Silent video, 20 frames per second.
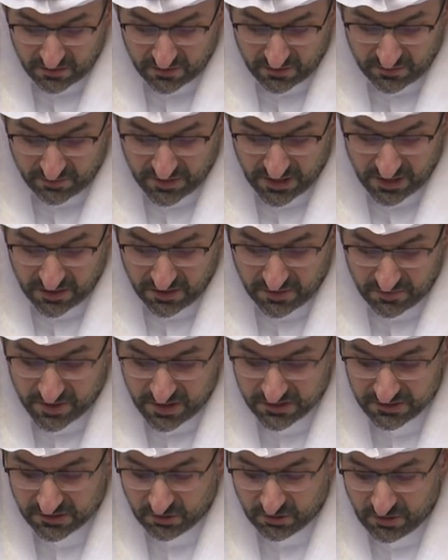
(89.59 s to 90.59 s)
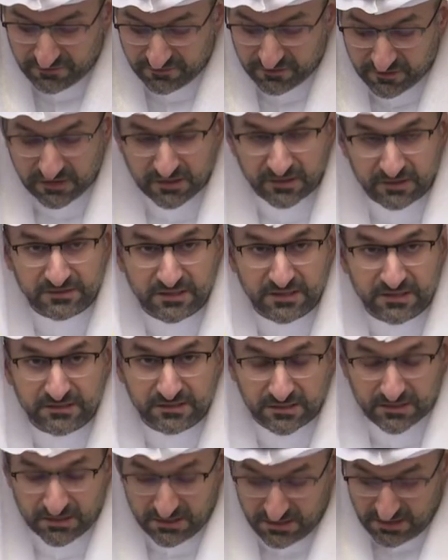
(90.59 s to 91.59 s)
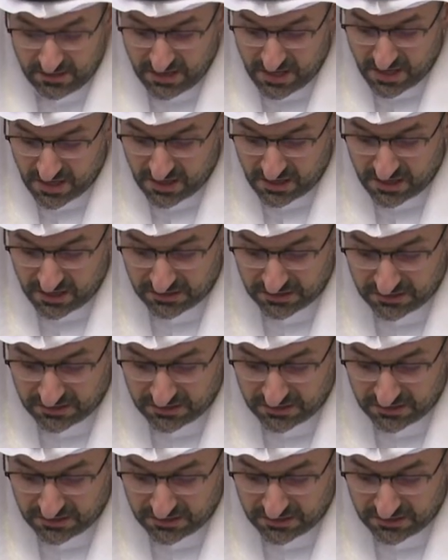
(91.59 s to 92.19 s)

مع ضمان توفر خطط لحالات